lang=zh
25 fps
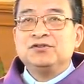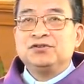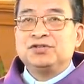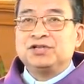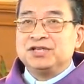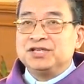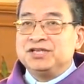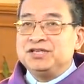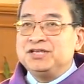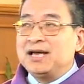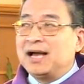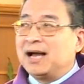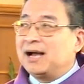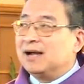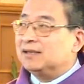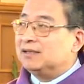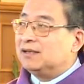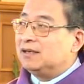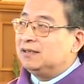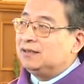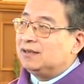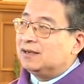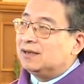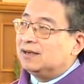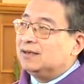就是亚
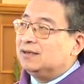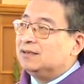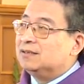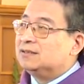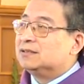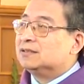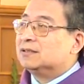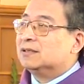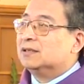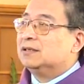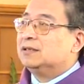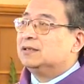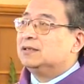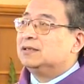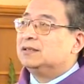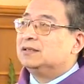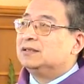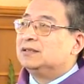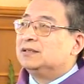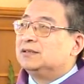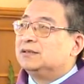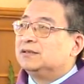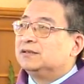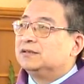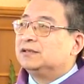当的儿子，
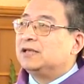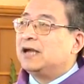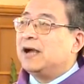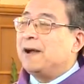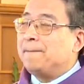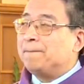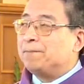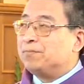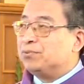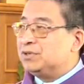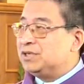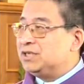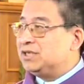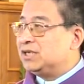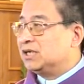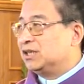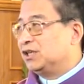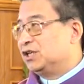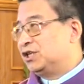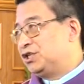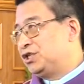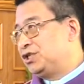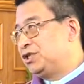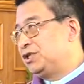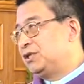他不是
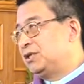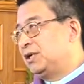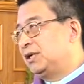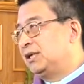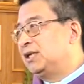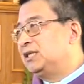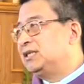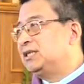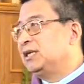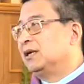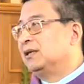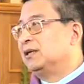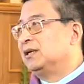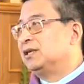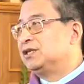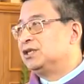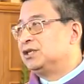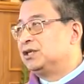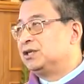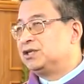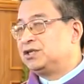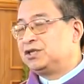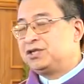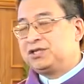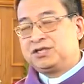讲的是人，他讲的
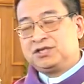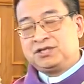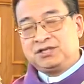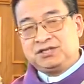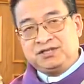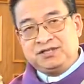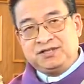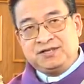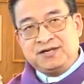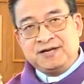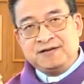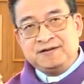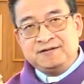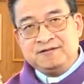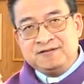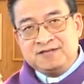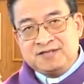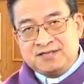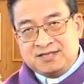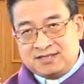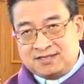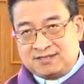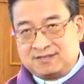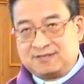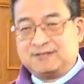是人
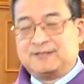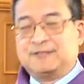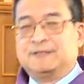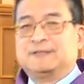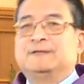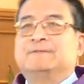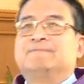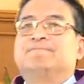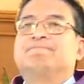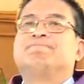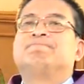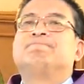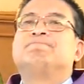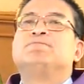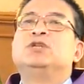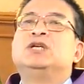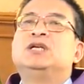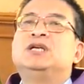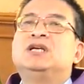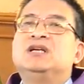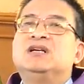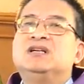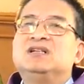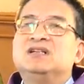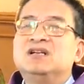子，
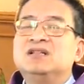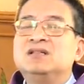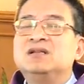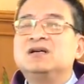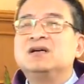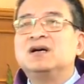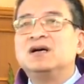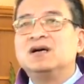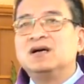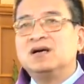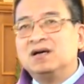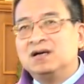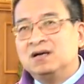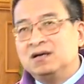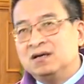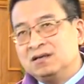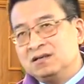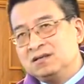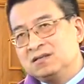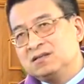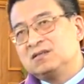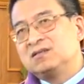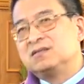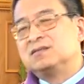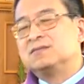人的
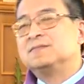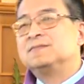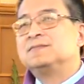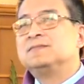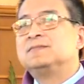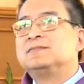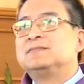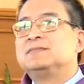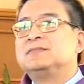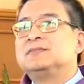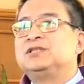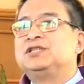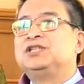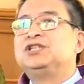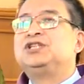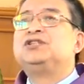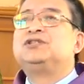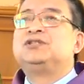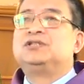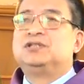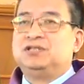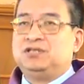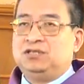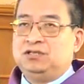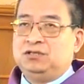儿子，这
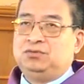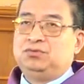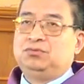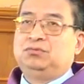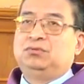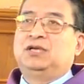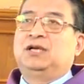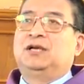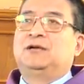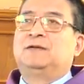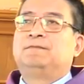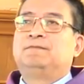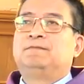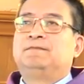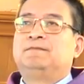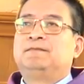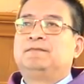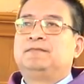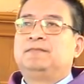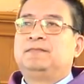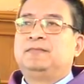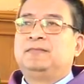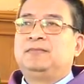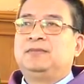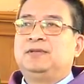是指基督的，
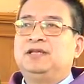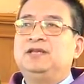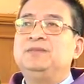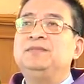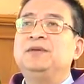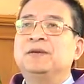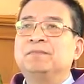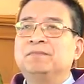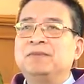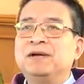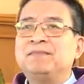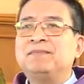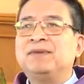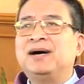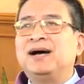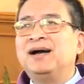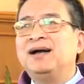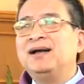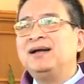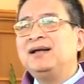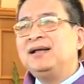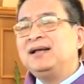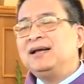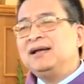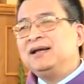你明白吗？
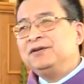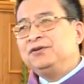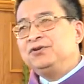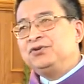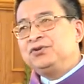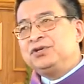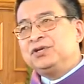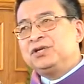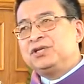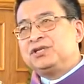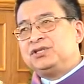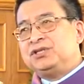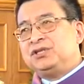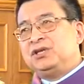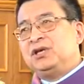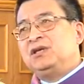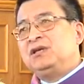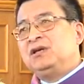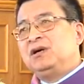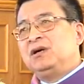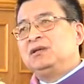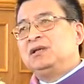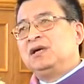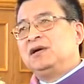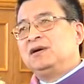就这个邪
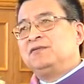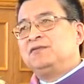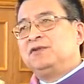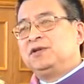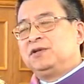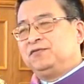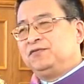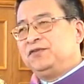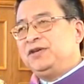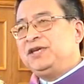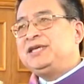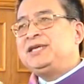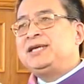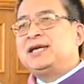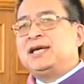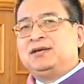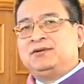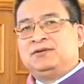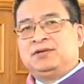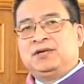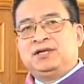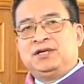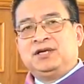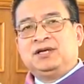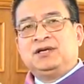教，它危
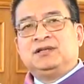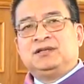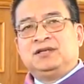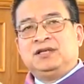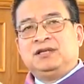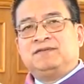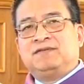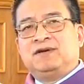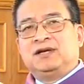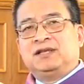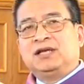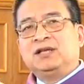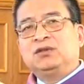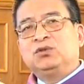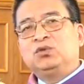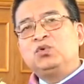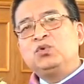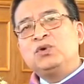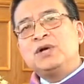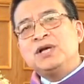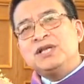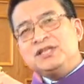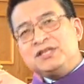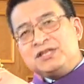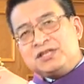险就在这个地方，它
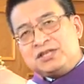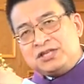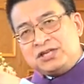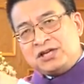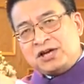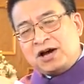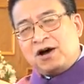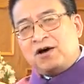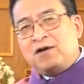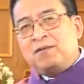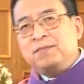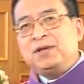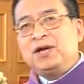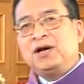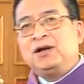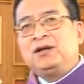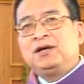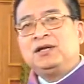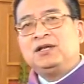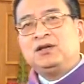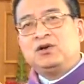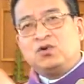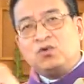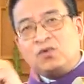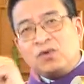突然巧妙
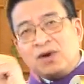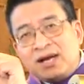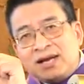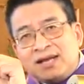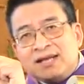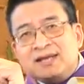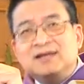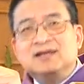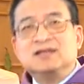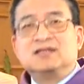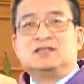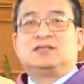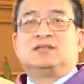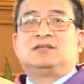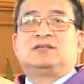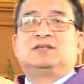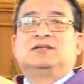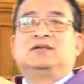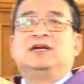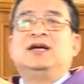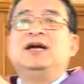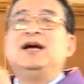的给你换了一个词，